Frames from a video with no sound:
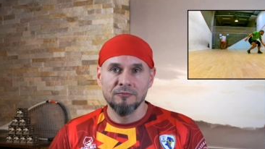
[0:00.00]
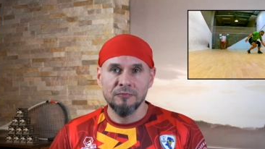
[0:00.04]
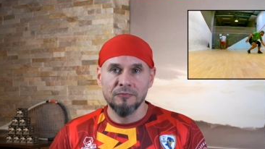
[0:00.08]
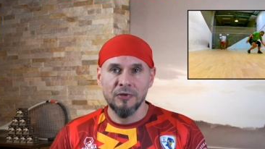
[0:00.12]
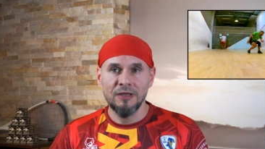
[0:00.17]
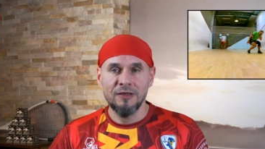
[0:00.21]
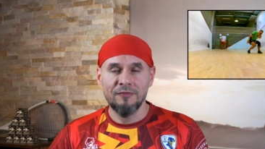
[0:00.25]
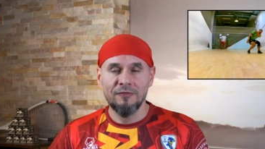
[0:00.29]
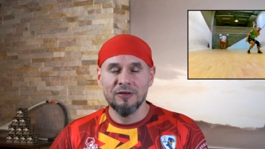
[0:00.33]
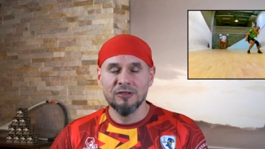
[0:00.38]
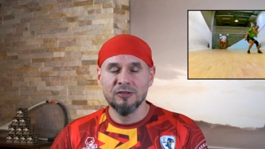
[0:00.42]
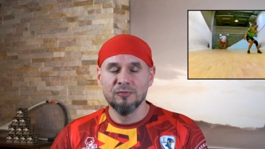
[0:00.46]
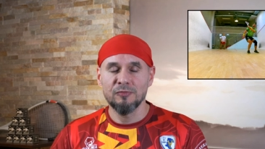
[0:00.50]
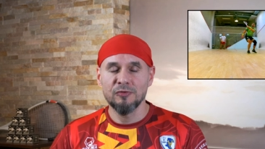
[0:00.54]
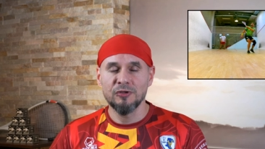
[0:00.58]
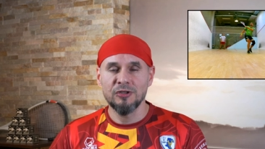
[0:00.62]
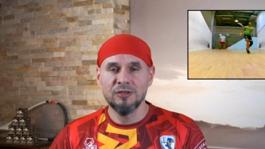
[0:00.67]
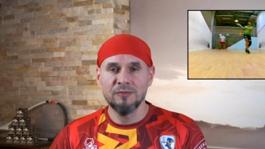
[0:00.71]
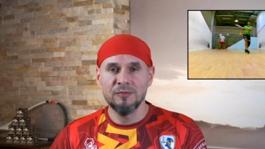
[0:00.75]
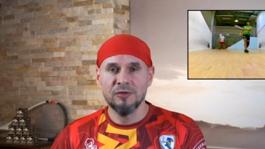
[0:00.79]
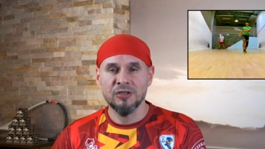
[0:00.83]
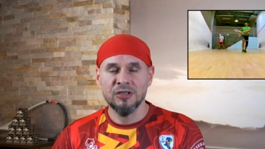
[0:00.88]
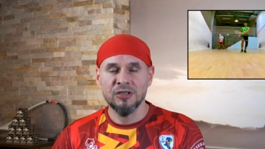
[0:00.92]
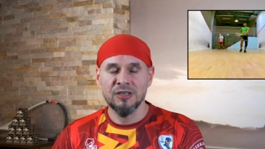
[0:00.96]
Ponieważ
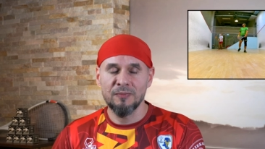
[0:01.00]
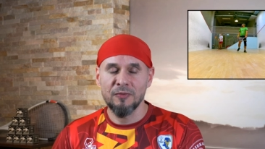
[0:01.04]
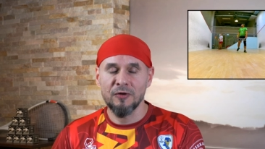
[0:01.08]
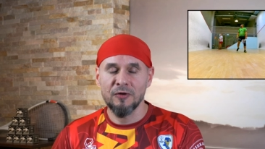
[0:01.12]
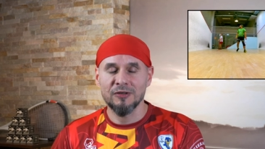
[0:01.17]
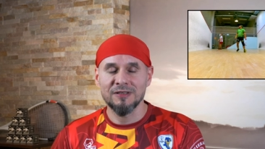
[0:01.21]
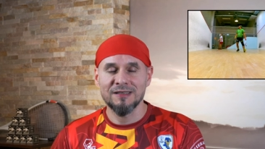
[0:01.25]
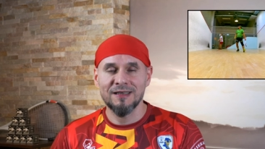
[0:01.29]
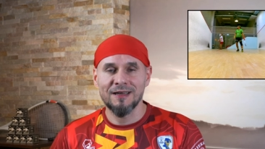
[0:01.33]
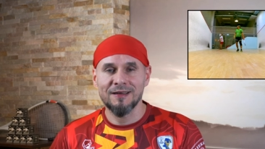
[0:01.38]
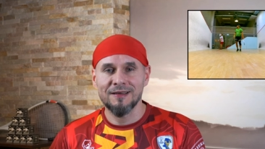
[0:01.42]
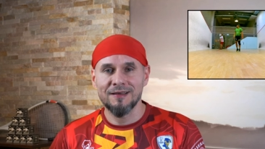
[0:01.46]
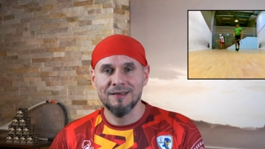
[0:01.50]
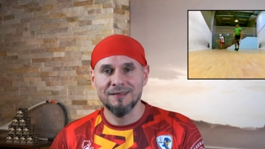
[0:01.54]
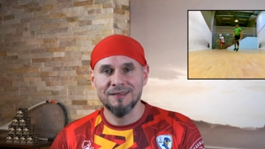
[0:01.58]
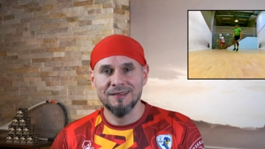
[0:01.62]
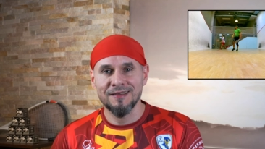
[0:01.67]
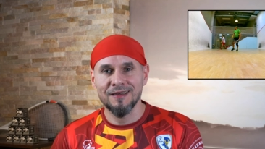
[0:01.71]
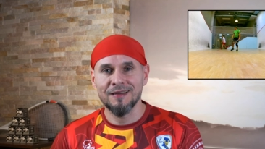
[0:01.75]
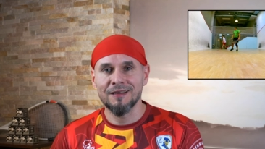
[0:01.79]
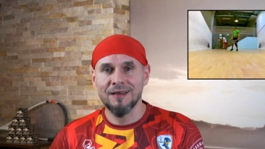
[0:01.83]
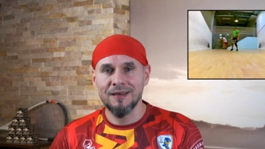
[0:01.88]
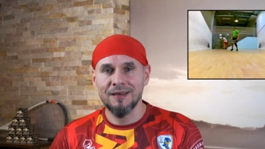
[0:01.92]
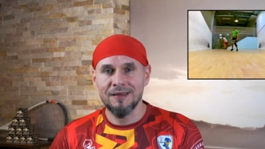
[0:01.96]
musimy szybko zagrać
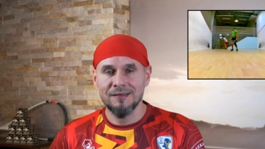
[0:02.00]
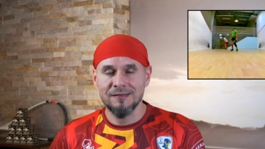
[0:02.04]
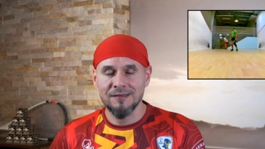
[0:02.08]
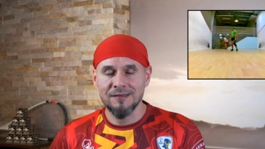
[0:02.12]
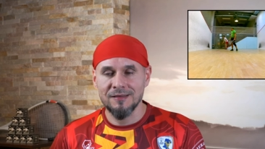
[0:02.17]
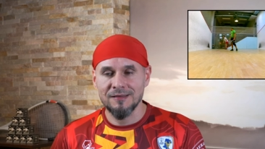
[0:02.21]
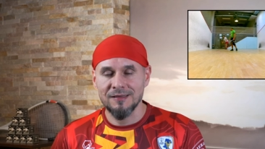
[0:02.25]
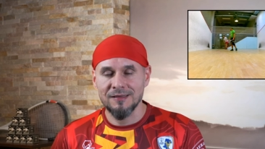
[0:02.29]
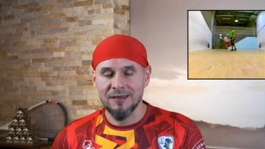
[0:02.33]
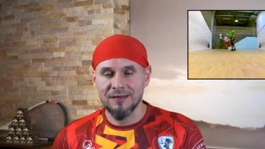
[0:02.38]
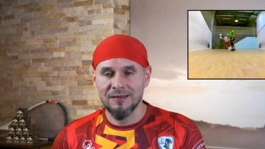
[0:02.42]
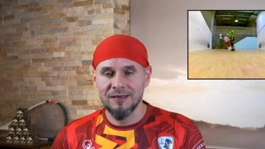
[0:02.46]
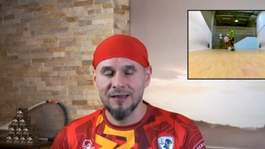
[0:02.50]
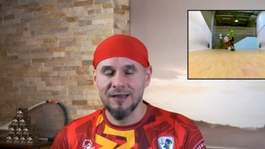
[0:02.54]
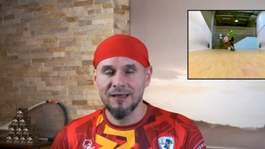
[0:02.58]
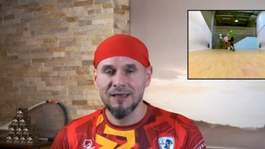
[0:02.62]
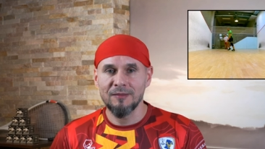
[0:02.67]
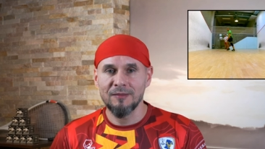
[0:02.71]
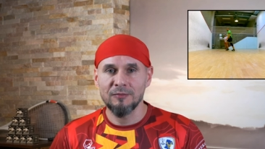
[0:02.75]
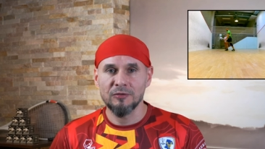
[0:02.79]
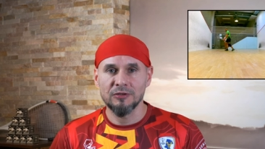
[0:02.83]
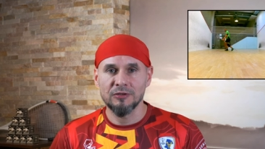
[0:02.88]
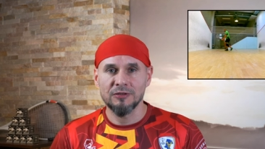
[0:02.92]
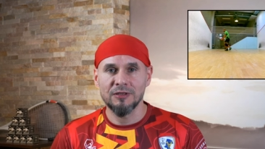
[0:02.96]
zagranie za
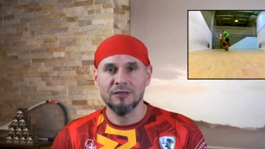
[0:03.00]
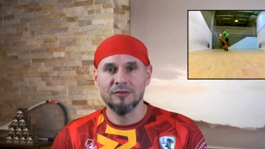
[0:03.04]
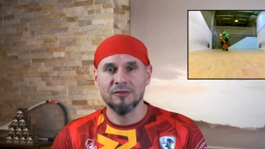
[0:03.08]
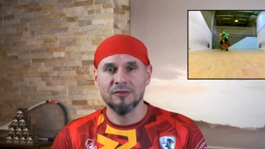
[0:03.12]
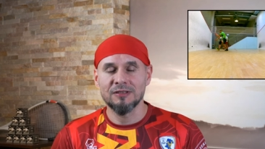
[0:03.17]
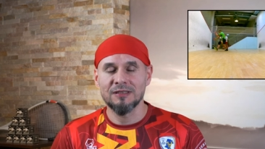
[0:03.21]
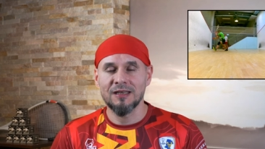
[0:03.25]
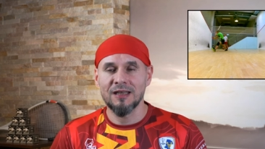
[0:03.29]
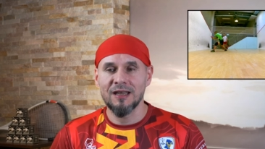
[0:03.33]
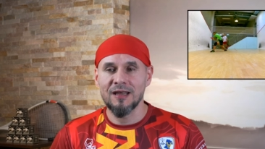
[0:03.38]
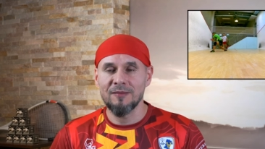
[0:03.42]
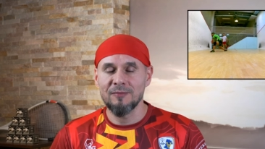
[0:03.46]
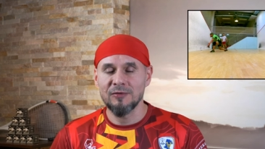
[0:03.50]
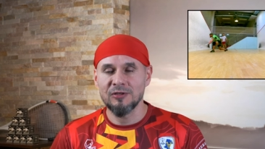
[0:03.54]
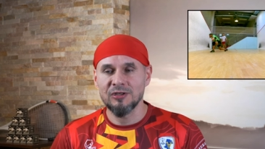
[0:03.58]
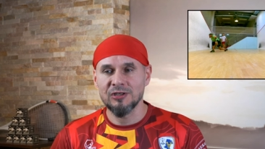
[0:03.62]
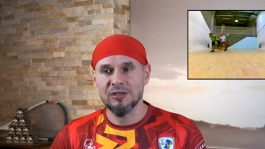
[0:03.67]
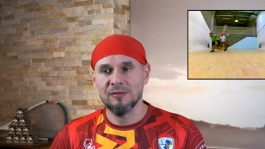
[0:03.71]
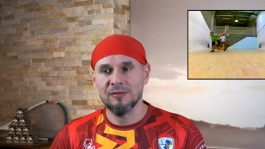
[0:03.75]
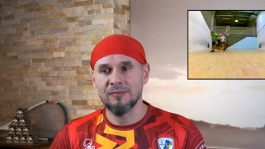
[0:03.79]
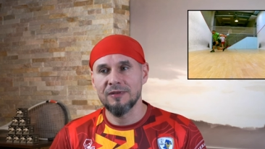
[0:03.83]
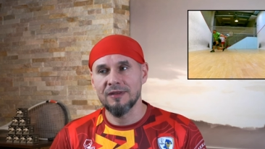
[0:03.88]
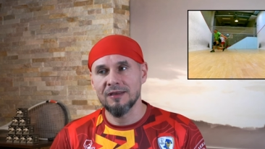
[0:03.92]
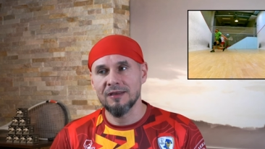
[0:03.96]
zagraniem, do tego staramy
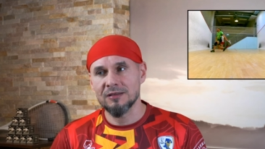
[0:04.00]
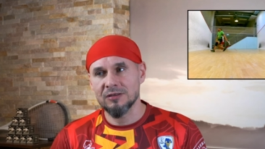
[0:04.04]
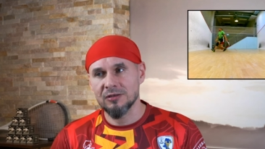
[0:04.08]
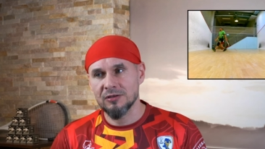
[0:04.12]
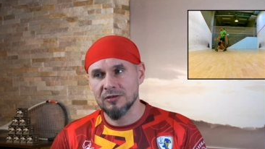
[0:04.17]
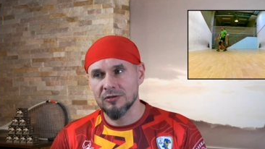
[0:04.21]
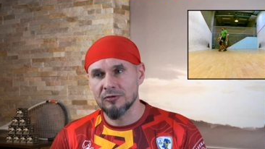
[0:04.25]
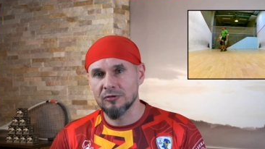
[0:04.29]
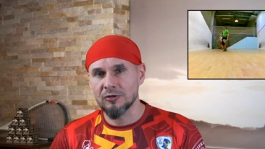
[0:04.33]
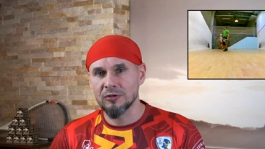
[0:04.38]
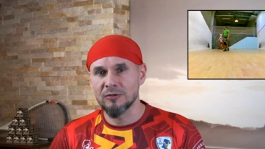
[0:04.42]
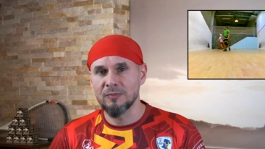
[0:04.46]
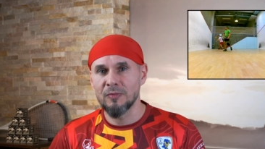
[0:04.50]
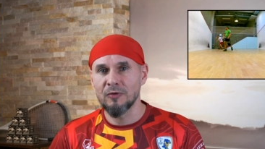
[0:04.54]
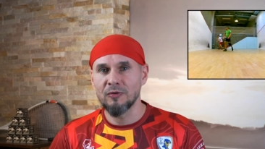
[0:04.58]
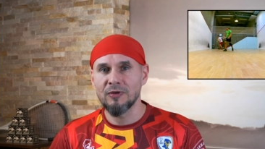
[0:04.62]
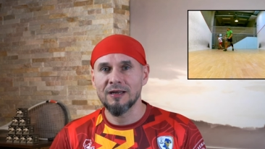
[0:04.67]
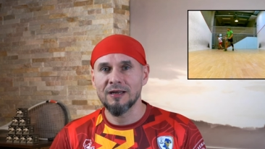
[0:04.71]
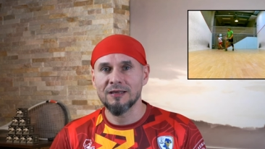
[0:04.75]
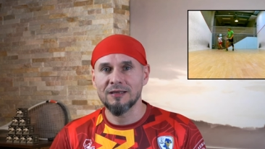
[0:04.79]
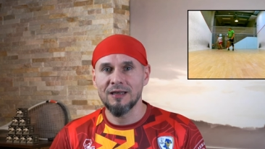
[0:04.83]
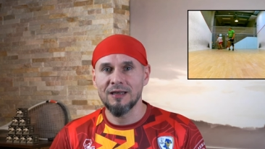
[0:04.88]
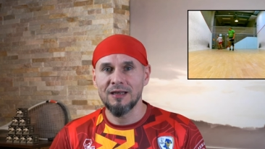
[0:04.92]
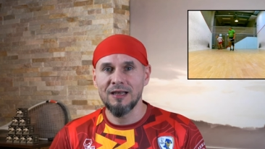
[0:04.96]
się, żeby nasz skrót był
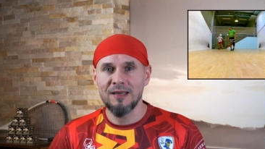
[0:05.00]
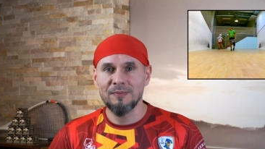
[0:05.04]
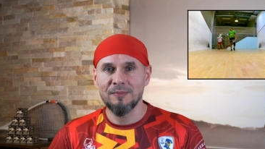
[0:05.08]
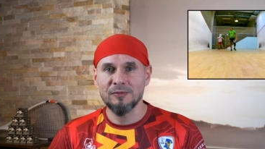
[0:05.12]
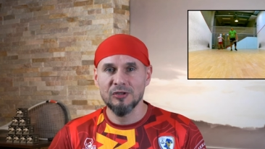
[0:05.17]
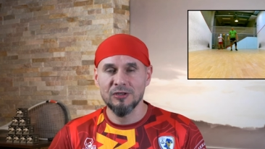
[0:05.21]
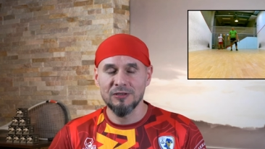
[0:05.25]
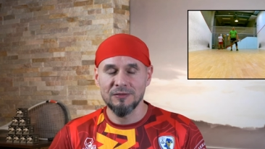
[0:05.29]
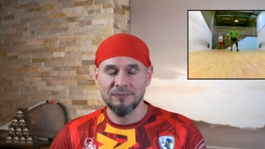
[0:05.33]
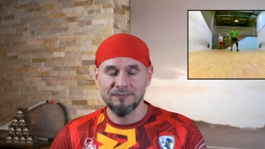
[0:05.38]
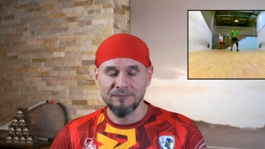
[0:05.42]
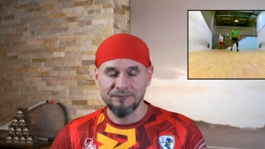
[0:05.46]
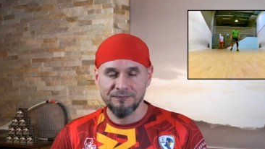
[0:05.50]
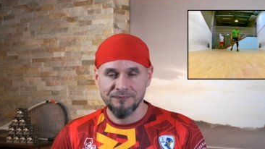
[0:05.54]
jak najlepszy.